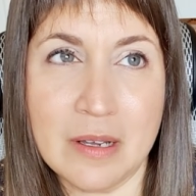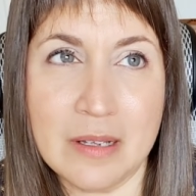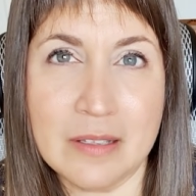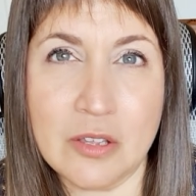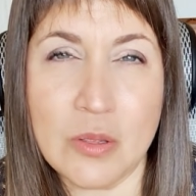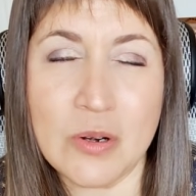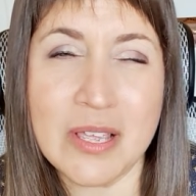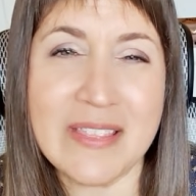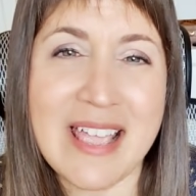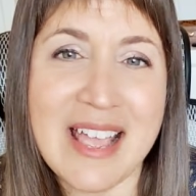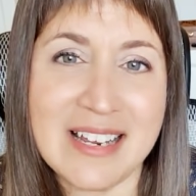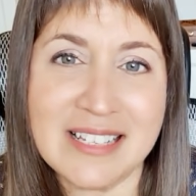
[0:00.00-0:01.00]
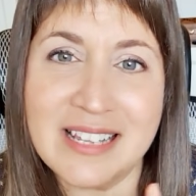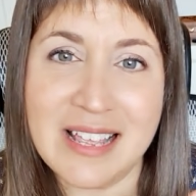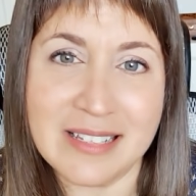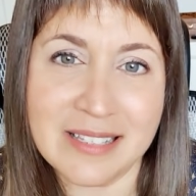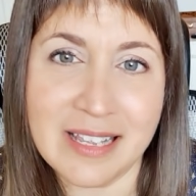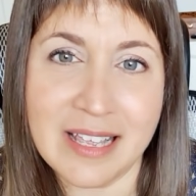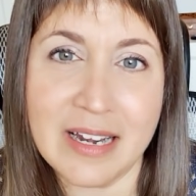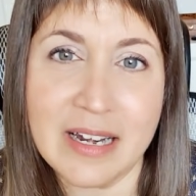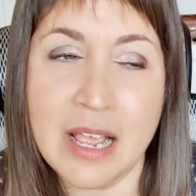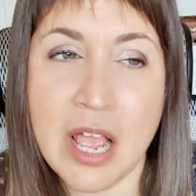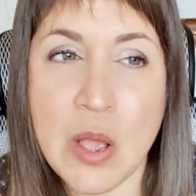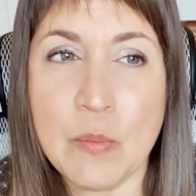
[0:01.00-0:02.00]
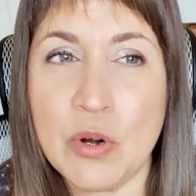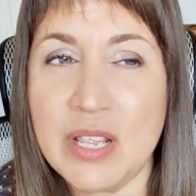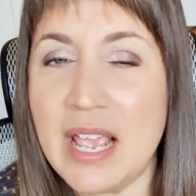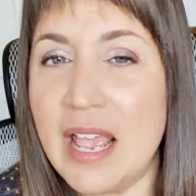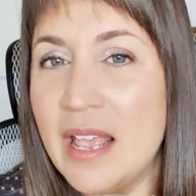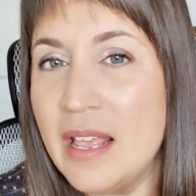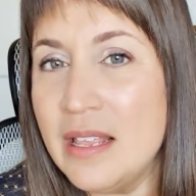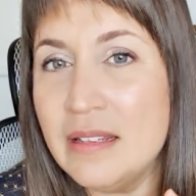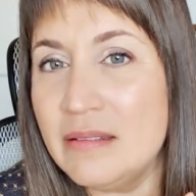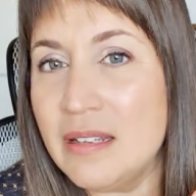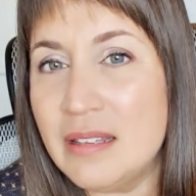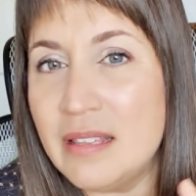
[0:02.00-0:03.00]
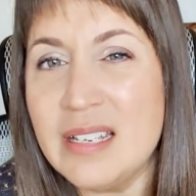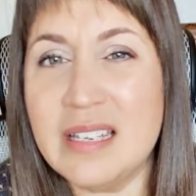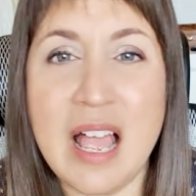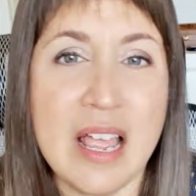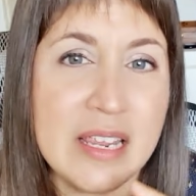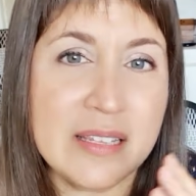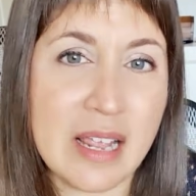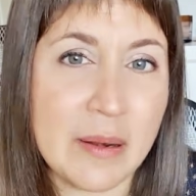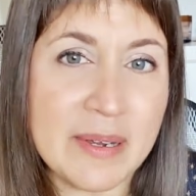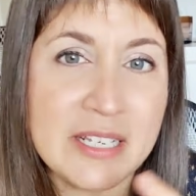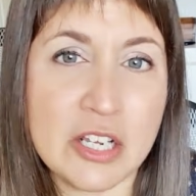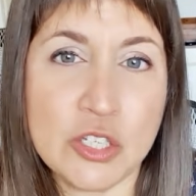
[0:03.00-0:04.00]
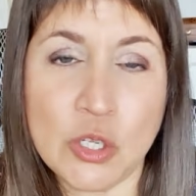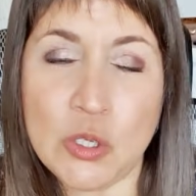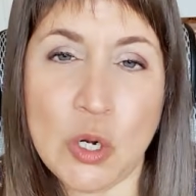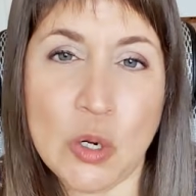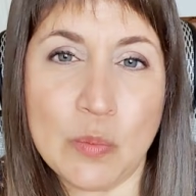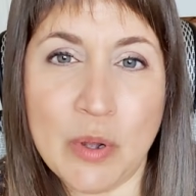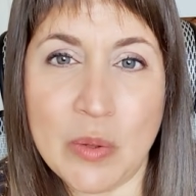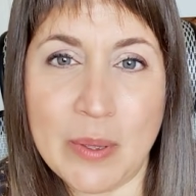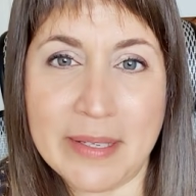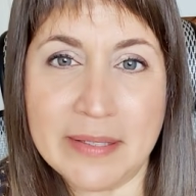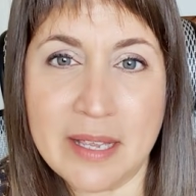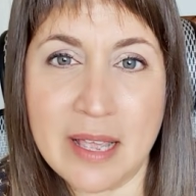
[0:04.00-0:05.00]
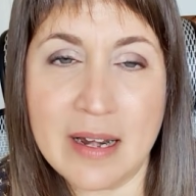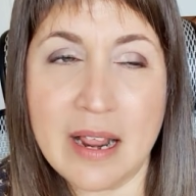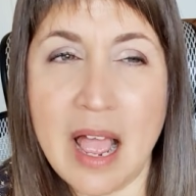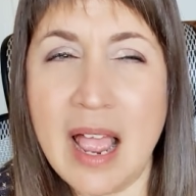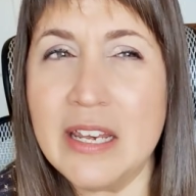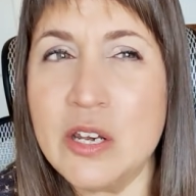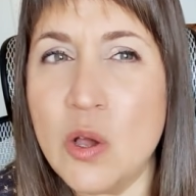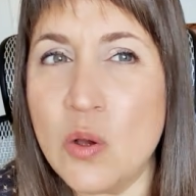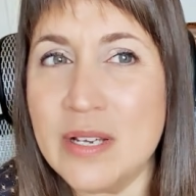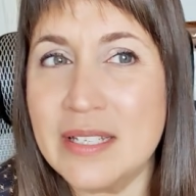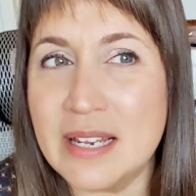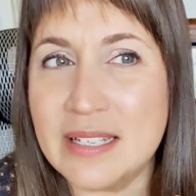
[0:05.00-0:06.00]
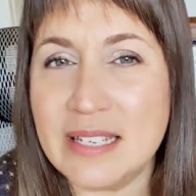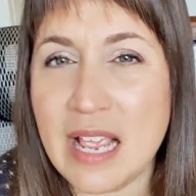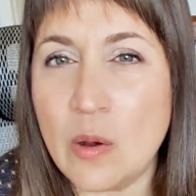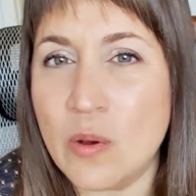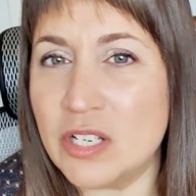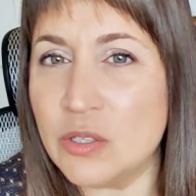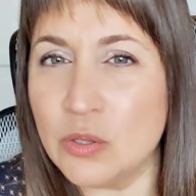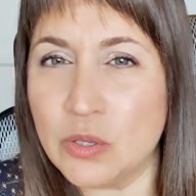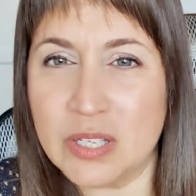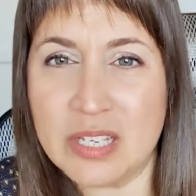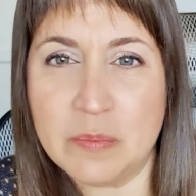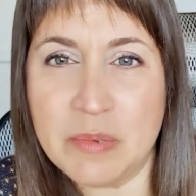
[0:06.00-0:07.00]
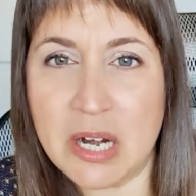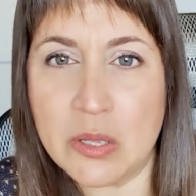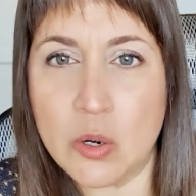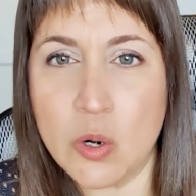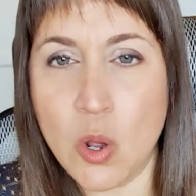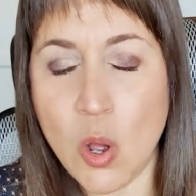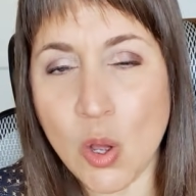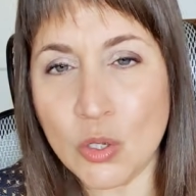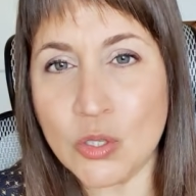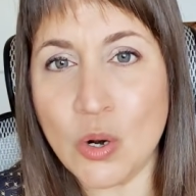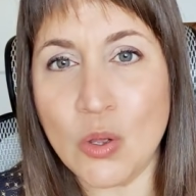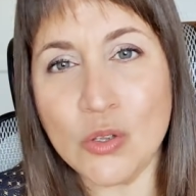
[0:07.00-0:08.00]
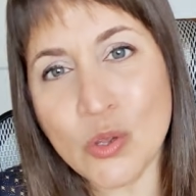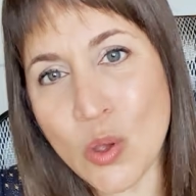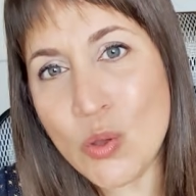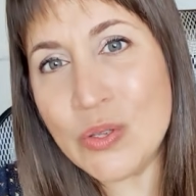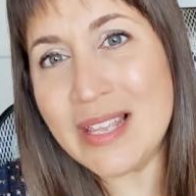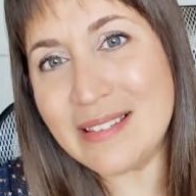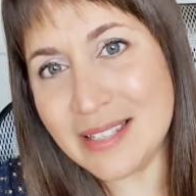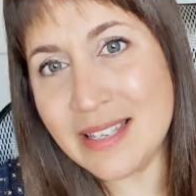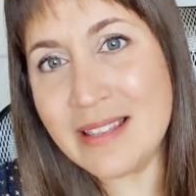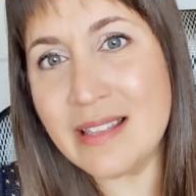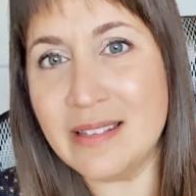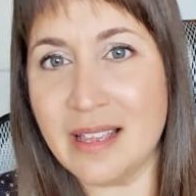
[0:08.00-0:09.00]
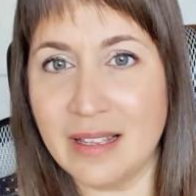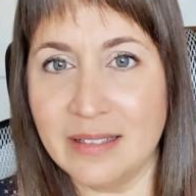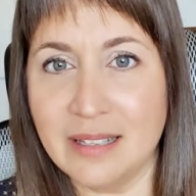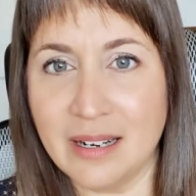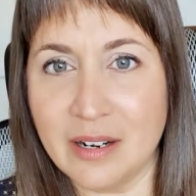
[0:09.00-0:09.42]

todo lo que dejas de hacer, porque dices, ay, tal vez esto no lo puedo hacer, ay, no, es que si hago esto entonces pierdo lo otro. No, decídete a hacer